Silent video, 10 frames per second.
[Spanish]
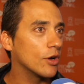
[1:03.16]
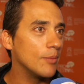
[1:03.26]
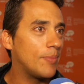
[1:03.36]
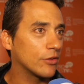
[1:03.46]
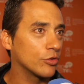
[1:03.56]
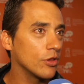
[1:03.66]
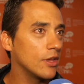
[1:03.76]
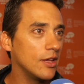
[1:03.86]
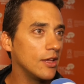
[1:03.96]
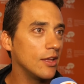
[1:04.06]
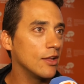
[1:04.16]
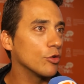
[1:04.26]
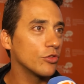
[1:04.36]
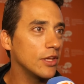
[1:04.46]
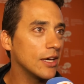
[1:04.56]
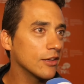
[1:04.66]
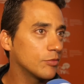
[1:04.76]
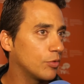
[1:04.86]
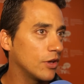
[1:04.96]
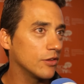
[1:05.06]
con el paso de los
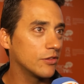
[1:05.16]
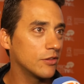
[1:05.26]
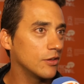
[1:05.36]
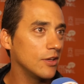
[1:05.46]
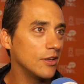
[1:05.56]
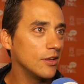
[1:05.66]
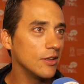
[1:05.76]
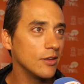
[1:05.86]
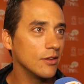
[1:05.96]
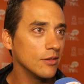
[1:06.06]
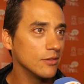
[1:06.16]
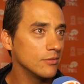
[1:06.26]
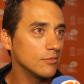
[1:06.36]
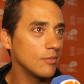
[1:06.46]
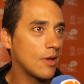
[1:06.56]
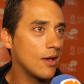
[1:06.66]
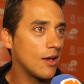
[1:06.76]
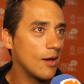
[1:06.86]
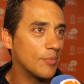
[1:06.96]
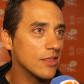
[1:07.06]
días, pues
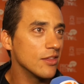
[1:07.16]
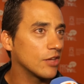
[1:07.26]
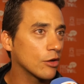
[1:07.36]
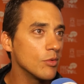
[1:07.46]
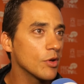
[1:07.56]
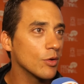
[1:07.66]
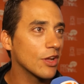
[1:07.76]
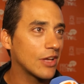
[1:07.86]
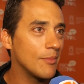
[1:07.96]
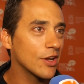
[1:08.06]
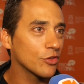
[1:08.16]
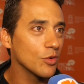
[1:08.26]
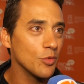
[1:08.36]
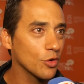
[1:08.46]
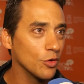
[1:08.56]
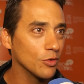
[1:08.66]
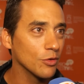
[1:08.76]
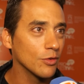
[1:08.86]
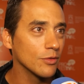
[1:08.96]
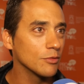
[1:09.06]
aprendes a convivir con las cámaras como
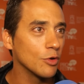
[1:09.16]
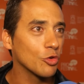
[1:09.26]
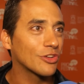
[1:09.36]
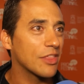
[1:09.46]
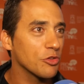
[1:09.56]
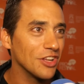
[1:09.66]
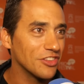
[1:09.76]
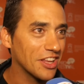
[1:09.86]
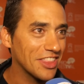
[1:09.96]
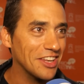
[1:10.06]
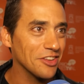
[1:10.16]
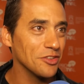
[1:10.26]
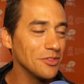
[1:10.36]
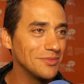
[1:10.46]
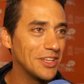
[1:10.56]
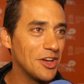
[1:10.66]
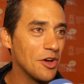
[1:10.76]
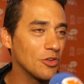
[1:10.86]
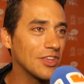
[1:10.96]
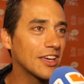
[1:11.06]
con los cazos y las sartenes, ¿no?
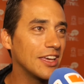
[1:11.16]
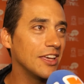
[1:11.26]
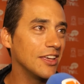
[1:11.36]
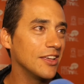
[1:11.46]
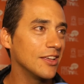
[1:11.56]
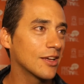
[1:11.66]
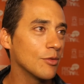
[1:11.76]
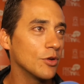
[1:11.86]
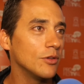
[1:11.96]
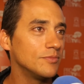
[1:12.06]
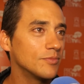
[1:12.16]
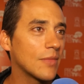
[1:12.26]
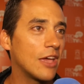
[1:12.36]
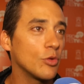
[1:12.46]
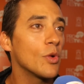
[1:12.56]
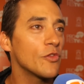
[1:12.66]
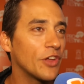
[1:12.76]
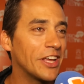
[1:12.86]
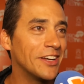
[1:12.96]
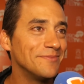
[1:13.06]
O sea que, que bueno, eso me
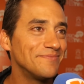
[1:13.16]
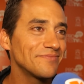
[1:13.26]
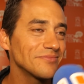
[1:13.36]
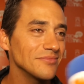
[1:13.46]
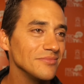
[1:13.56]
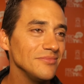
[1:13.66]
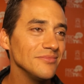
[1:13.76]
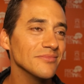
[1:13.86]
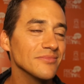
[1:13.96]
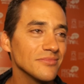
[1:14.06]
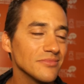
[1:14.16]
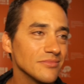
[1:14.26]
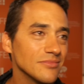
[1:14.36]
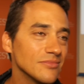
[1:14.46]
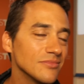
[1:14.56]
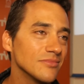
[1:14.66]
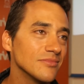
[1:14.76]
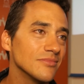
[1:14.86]
refería. Habéis hecho mucho hincapié